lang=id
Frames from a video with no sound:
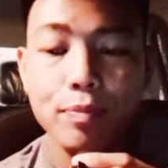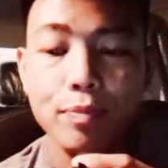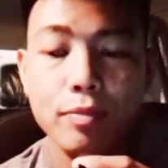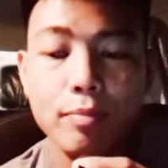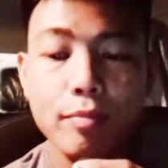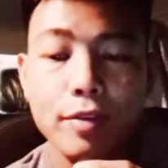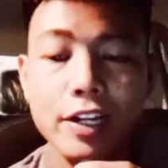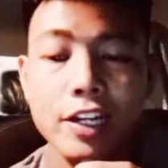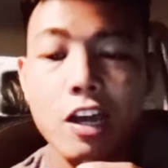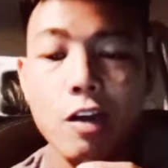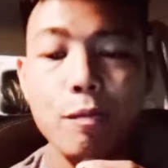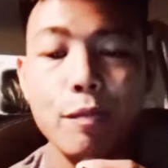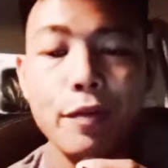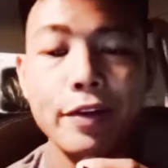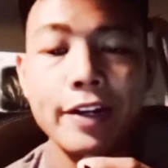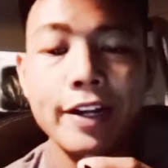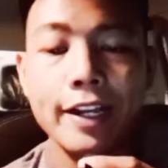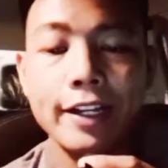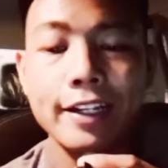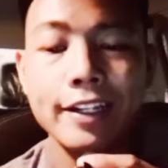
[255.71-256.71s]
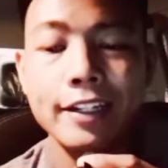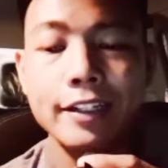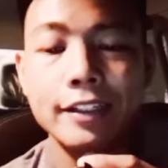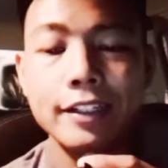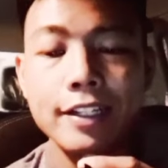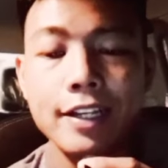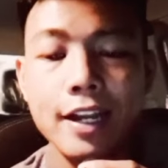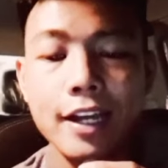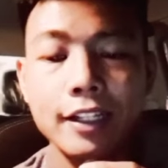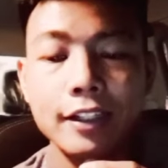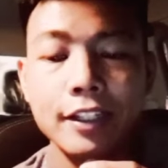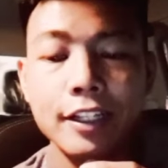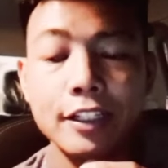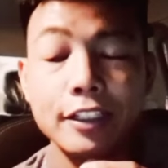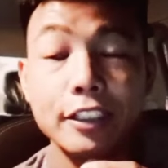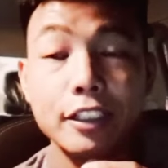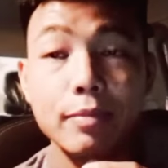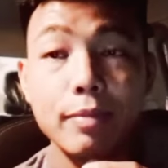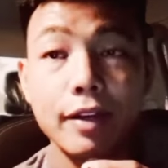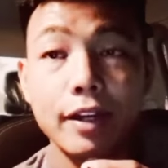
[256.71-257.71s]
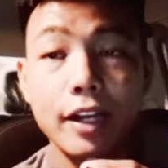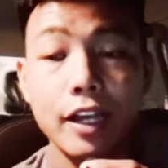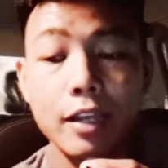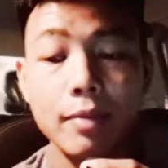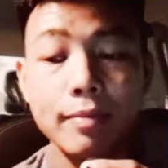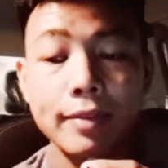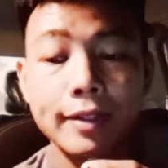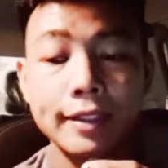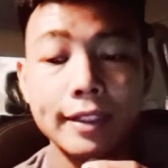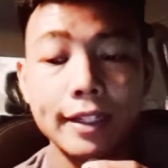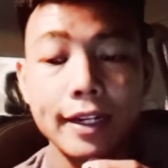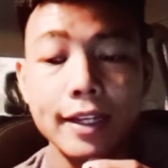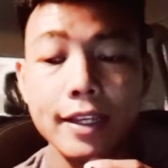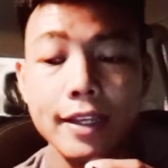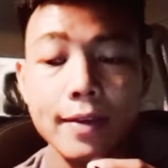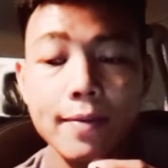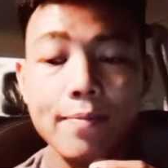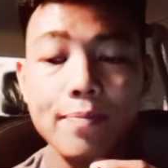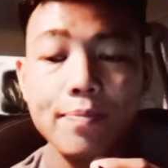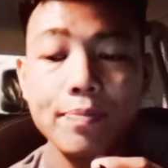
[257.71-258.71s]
beliau pernah dilantik sebagai menteri